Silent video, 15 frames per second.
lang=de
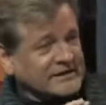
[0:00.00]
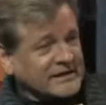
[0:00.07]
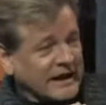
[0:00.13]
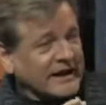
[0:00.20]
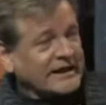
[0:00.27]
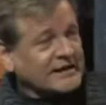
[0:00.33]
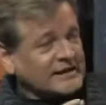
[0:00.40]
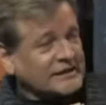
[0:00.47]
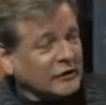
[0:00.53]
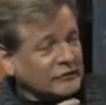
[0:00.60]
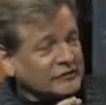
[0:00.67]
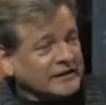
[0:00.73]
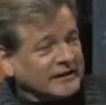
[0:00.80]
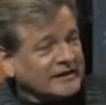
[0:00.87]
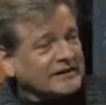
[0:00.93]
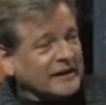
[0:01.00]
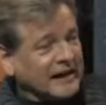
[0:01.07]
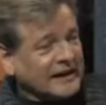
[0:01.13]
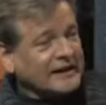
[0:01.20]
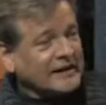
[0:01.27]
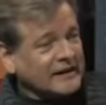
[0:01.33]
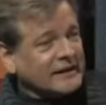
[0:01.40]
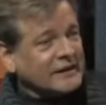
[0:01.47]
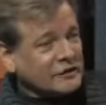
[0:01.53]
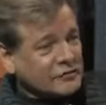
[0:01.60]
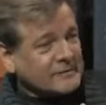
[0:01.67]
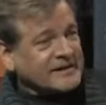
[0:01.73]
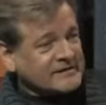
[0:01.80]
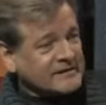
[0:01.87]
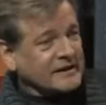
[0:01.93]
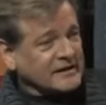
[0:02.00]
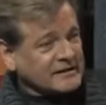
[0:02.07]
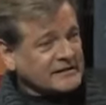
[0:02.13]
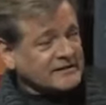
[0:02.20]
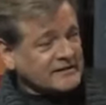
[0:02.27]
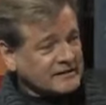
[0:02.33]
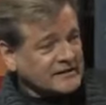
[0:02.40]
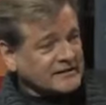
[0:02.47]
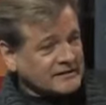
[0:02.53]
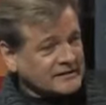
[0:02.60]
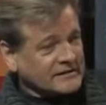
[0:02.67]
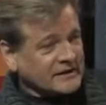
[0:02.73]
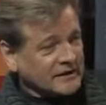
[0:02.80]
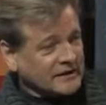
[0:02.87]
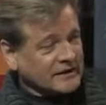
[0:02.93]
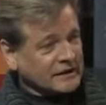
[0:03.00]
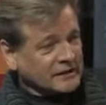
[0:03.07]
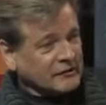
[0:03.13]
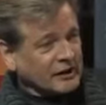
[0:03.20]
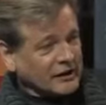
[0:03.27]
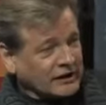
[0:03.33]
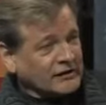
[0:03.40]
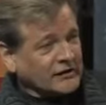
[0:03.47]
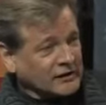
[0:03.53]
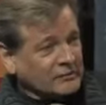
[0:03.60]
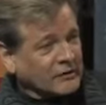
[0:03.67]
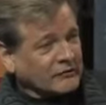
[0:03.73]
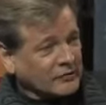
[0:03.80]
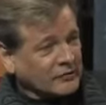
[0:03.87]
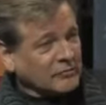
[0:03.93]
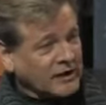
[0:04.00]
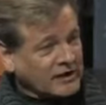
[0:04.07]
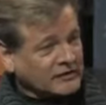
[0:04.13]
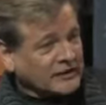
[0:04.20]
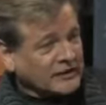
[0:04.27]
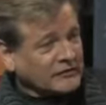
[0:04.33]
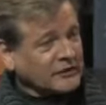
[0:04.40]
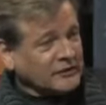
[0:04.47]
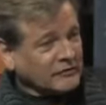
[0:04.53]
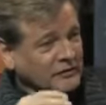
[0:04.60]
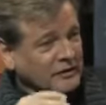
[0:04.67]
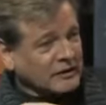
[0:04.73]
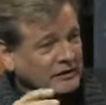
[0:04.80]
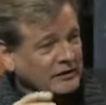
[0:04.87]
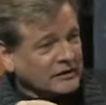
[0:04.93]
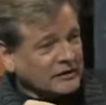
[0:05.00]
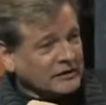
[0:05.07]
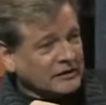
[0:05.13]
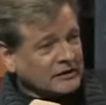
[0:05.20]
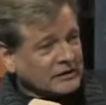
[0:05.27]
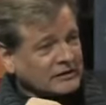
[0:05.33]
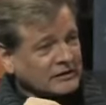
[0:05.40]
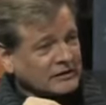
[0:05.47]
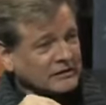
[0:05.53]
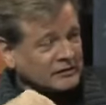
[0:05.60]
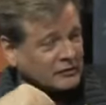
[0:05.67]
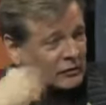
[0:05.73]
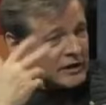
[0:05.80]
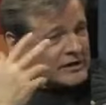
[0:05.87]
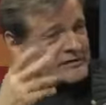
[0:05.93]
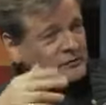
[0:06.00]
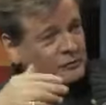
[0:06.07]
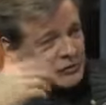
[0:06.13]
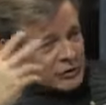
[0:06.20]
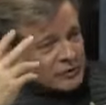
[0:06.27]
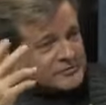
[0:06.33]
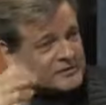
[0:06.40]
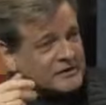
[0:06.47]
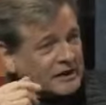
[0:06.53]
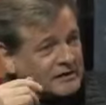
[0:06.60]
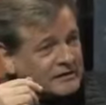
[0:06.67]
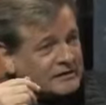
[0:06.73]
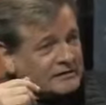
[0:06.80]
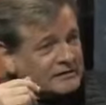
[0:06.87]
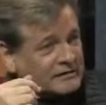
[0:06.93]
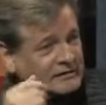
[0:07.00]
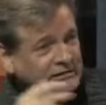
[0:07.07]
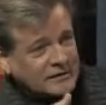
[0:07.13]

Also eigentlich auf den drei Schwesterinseln. Es ist ja, wir reden immer von Malta, wenn mhm. wir äh, so als Urlaubsland.